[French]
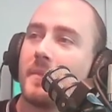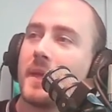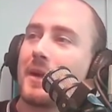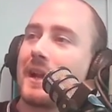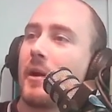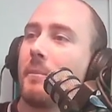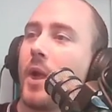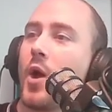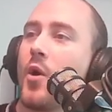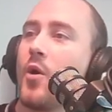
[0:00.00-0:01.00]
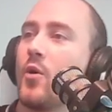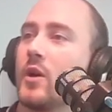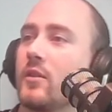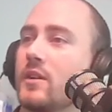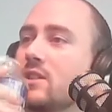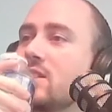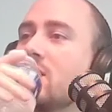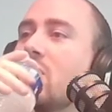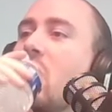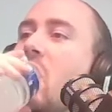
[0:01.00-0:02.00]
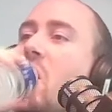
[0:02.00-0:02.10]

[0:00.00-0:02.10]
Amenez-moi la lampe bleue et on va lâcher.